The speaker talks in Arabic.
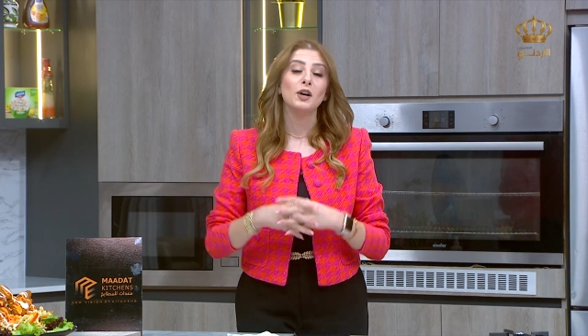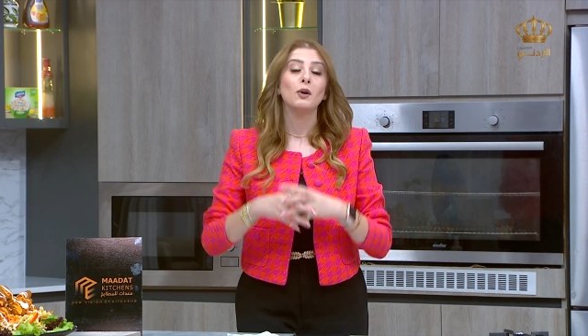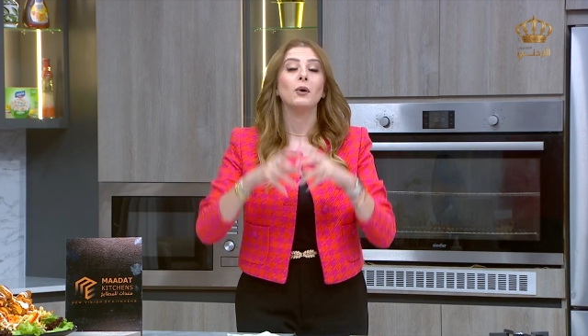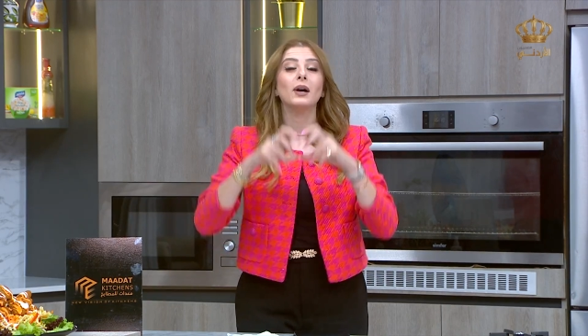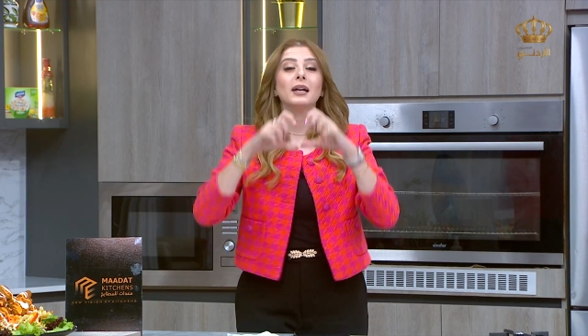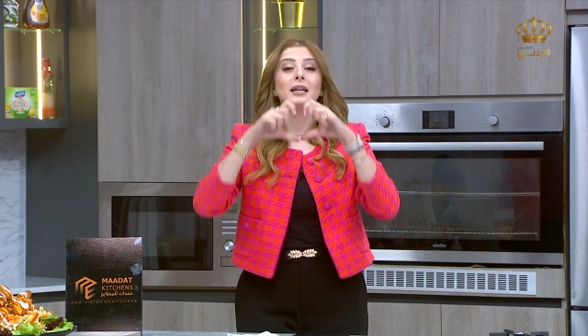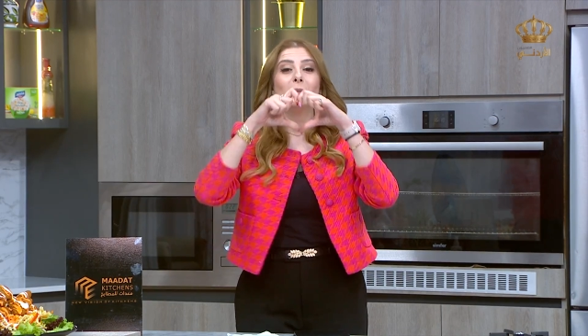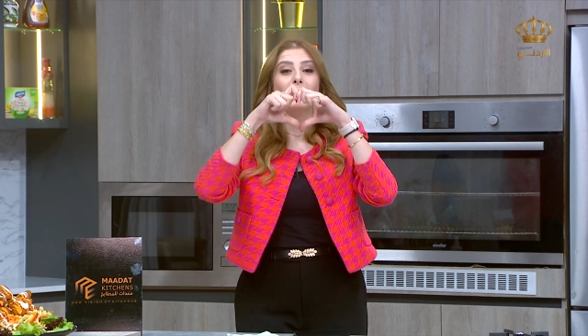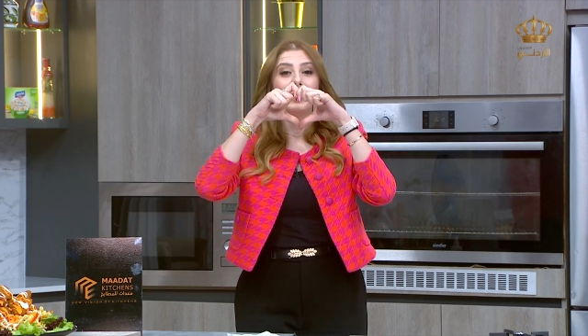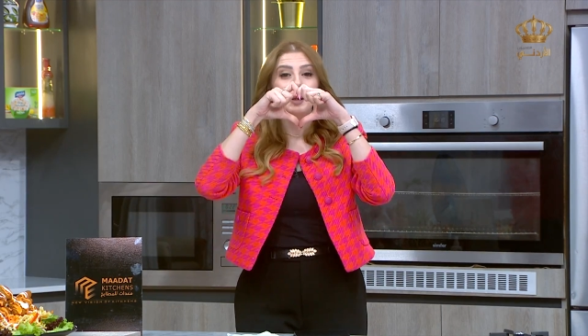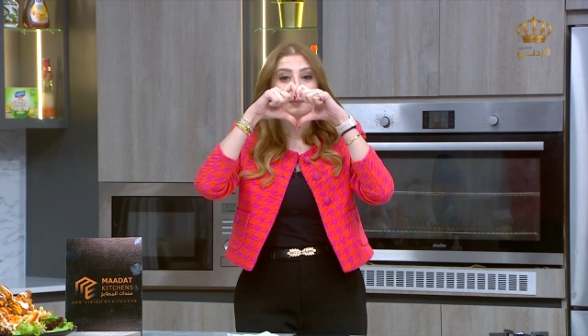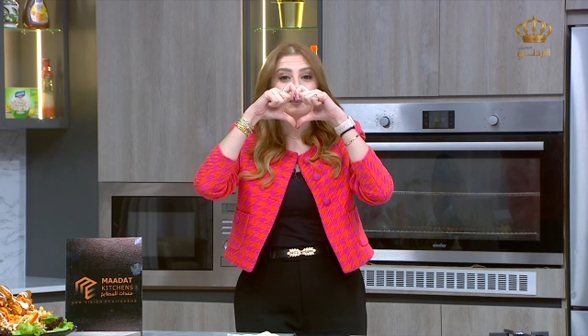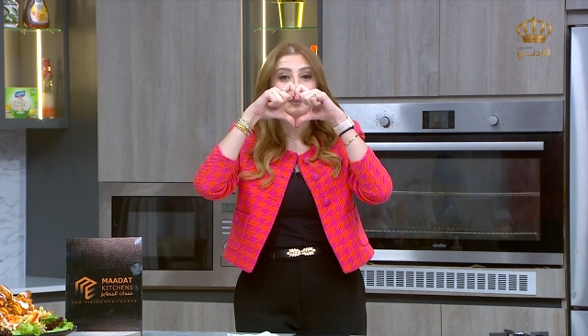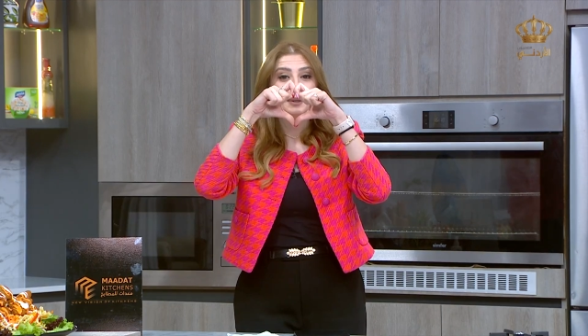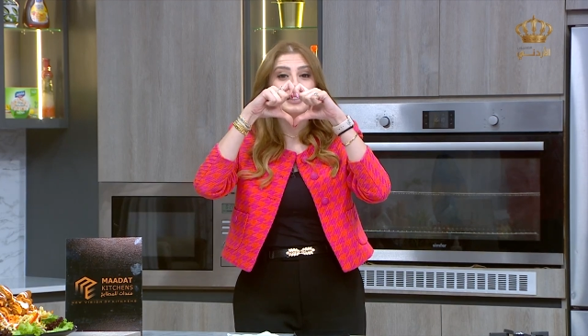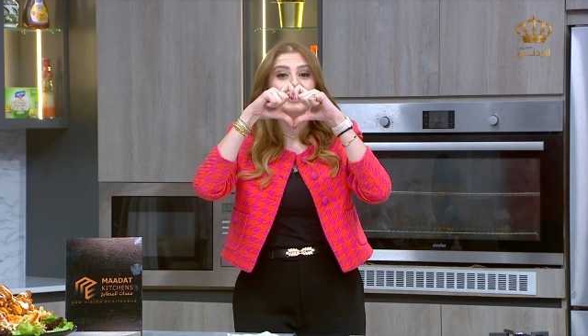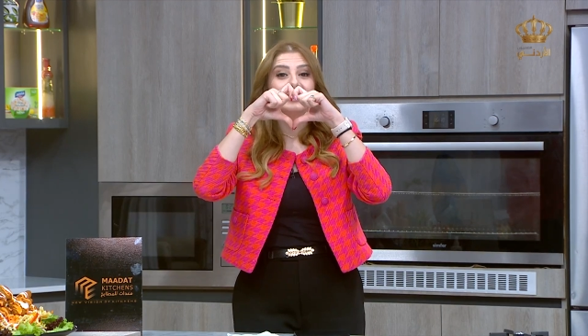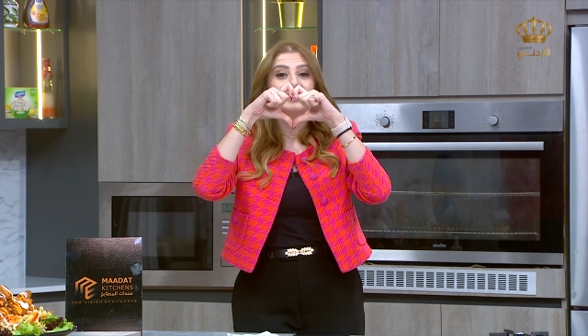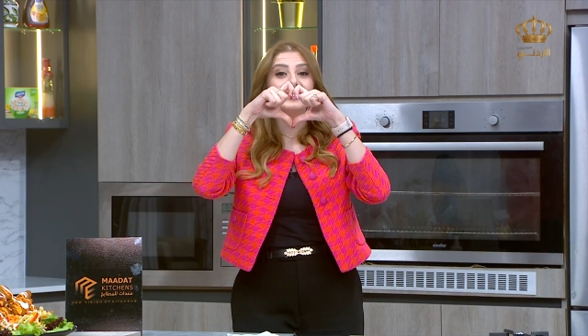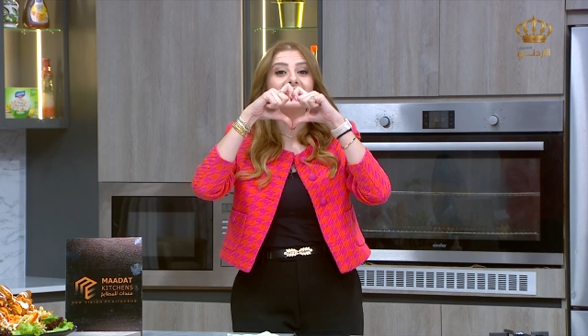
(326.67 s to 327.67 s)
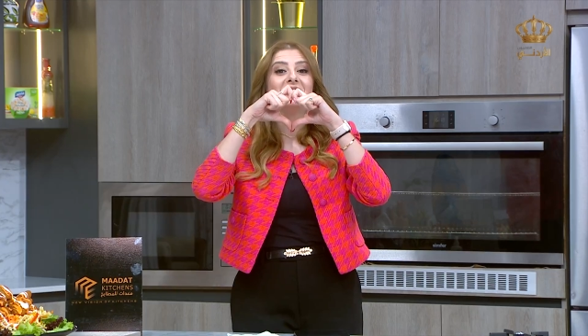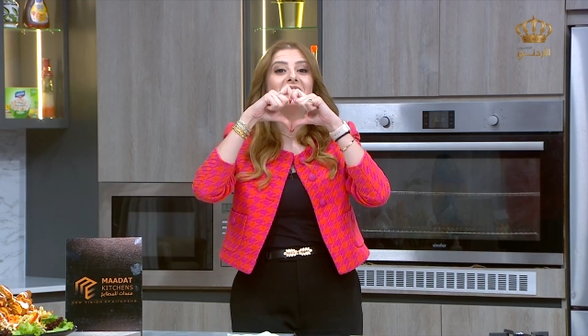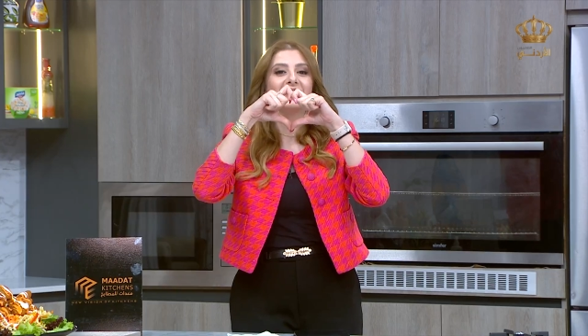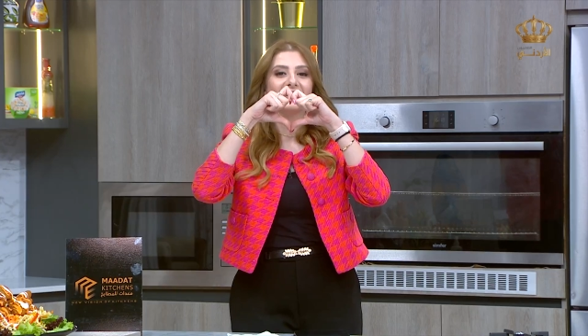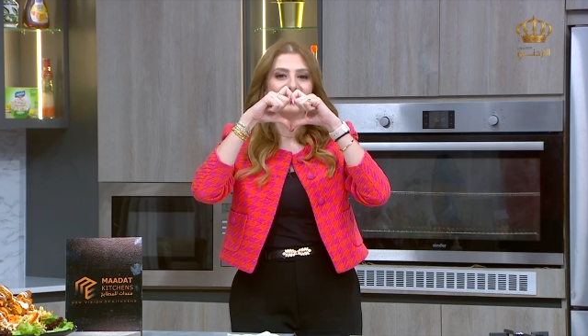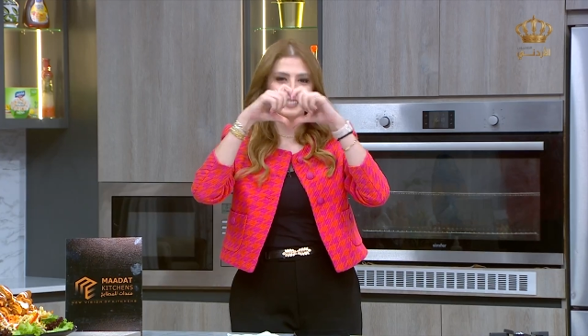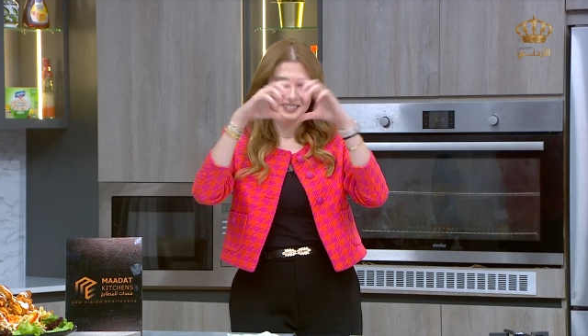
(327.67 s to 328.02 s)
وانا بحبك كثير